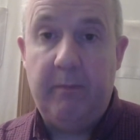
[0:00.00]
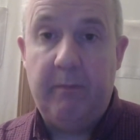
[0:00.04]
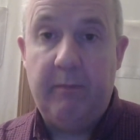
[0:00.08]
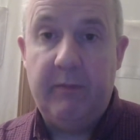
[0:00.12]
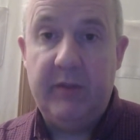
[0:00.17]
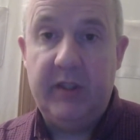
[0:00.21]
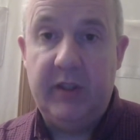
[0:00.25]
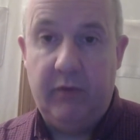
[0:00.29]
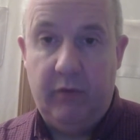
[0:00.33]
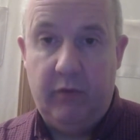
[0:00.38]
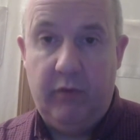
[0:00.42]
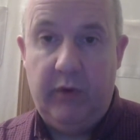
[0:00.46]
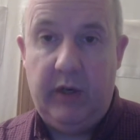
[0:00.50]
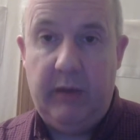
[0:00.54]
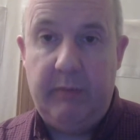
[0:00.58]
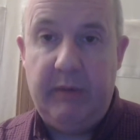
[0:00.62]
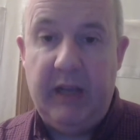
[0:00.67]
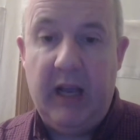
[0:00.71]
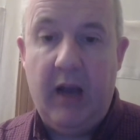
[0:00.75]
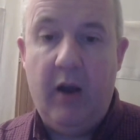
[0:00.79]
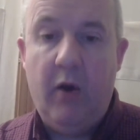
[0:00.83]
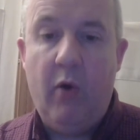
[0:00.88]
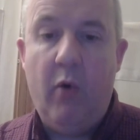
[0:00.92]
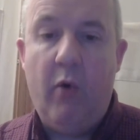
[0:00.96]
Si vous voulez
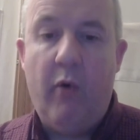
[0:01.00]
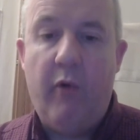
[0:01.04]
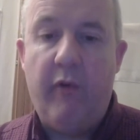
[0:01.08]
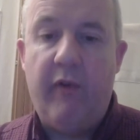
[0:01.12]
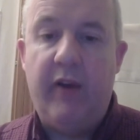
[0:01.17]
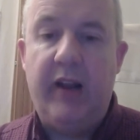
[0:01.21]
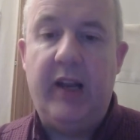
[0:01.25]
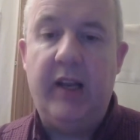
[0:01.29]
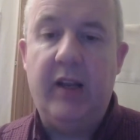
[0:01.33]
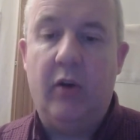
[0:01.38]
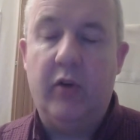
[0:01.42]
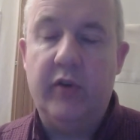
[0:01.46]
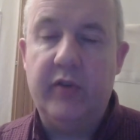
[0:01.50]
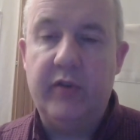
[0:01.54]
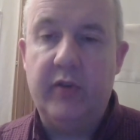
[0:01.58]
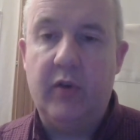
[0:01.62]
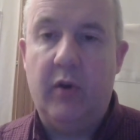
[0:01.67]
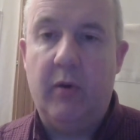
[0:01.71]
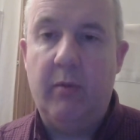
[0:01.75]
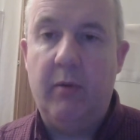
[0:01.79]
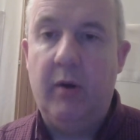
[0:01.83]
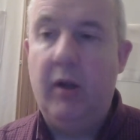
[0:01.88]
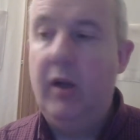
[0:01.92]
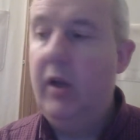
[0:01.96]
bien, on va lire
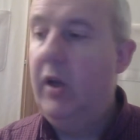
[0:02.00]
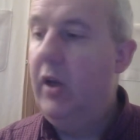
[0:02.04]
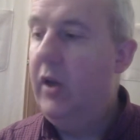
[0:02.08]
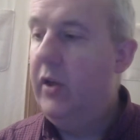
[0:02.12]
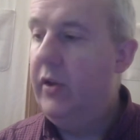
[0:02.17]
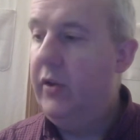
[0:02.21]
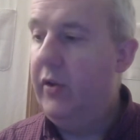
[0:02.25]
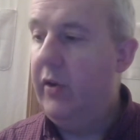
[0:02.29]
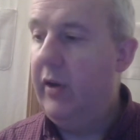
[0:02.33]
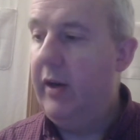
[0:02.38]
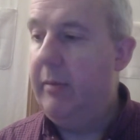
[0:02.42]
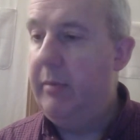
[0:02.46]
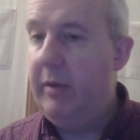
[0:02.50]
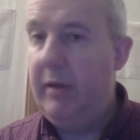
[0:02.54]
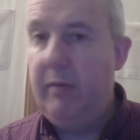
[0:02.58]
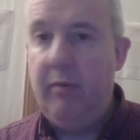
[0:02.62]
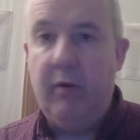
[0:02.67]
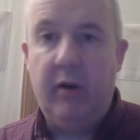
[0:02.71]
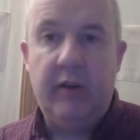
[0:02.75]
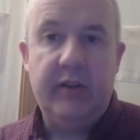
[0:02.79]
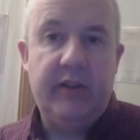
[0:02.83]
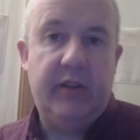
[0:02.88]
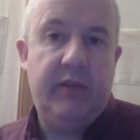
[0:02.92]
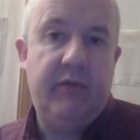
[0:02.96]
ensemble dans la
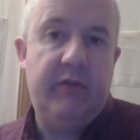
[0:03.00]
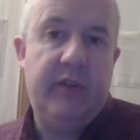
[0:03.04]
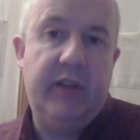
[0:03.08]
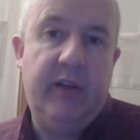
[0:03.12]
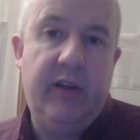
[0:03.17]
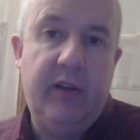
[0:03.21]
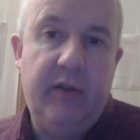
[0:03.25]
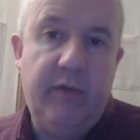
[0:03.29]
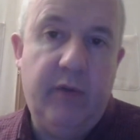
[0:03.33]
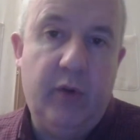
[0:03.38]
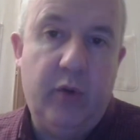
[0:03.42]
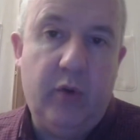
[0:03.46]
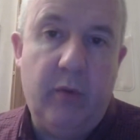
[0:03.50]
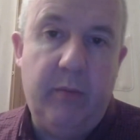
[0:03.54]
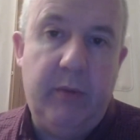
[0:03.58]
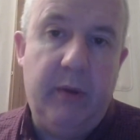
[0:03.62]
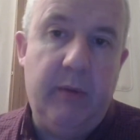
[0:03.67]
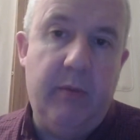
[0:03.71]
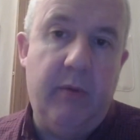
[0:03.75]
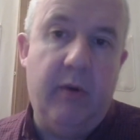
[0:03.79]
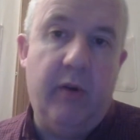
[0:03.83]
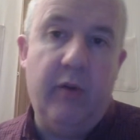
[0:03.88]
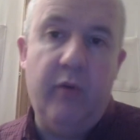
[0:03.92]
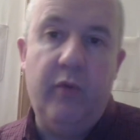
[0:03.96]
Bible. Si vous avez votre
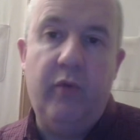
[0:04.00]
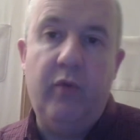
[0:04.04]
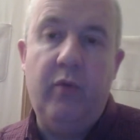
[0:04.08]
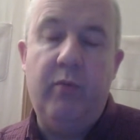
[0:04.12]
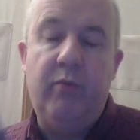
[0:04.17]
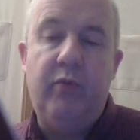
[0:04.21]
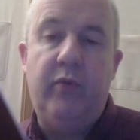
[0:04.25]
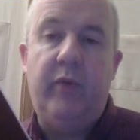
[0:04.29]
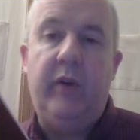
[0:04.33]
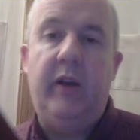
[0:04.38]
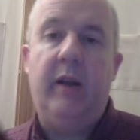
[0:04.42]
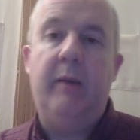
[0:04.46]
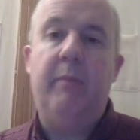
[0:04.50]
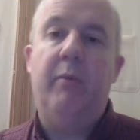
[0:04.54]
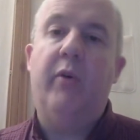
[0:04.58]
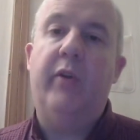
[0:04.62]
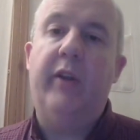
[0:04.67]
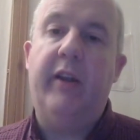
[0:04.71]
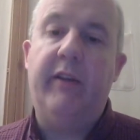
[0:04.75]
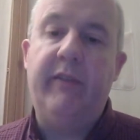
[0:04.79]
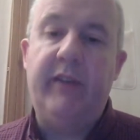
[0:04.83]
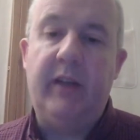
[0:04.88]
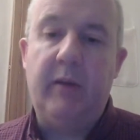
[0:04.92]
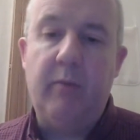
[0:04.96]
Bible, vous pouvez la
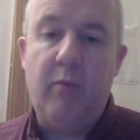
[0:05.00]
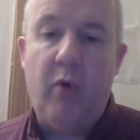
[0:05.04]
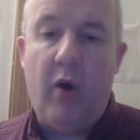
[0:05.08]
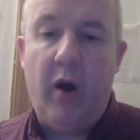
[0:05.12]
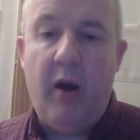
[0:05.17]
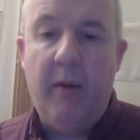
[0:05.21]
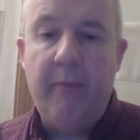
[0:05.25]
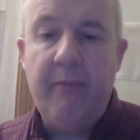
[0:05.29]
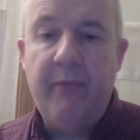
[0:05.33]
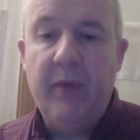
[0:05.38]
prendre avec moi.